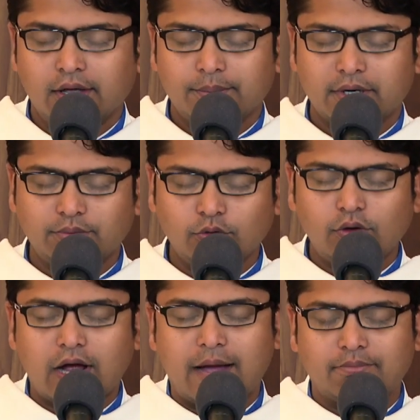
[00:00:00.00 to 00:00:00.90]
प्रभु
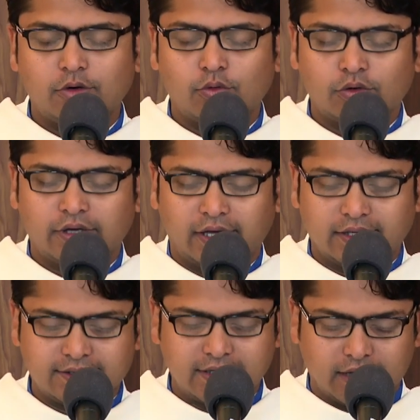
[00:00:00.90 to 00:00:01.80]
आप लोगों के
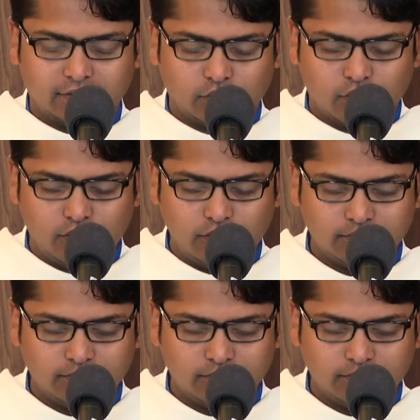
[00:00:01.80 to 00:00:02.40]
साथ हो